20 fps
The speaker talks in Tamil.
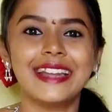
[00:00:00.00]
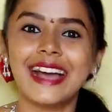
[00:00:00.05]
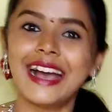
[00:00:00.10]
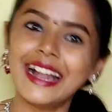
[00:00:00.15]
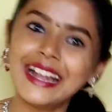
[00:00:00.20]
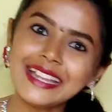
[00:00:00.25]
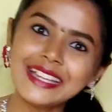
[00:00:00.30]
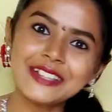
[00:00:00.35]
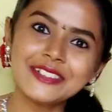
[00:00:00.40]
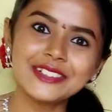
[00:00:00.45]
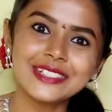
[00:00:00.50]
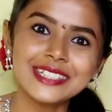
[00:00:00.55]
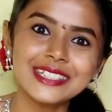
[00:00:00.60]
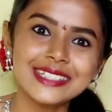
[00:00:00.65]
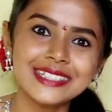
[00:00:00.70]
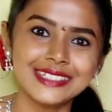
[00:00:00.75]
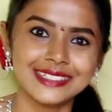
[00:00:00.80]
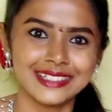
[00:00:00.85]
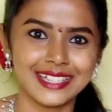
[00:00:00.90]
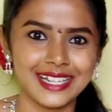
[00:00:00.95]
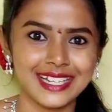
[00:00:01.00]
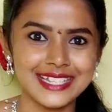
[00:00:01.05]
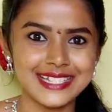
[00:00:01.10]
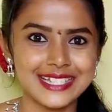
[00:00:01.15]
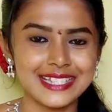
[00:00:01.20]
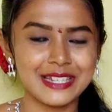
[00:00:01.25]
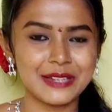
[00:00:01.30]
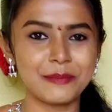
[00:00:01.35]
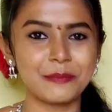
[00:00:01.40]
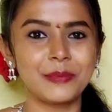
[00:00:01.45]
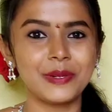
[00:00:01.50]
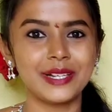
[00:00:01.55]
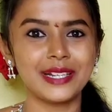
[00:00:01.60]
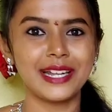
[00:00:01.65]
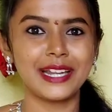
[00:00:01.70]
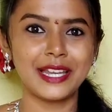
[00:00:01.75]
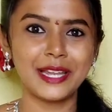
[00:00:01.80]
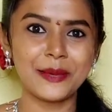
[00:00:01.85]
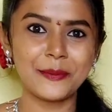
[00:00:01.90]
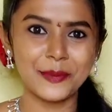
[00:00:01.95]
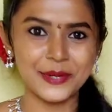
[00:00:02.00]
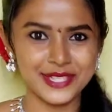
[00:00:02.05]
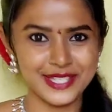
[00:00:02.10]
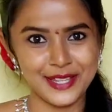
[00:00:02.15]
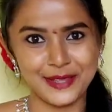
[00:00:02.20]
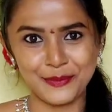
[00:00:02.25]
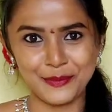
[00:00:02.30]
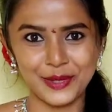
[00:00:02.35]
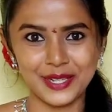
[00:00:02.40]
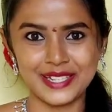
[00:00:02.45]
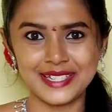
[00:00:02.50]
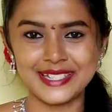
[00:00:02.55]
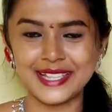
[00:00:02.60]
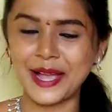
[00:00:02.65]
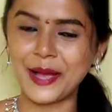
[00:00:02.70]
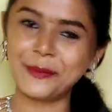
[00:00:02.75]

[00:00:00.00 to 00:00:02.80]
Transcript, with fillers: நாளைக்கு வந்து நல்லா சிறப்பாக நிறைய பிரசனம் பண்ணி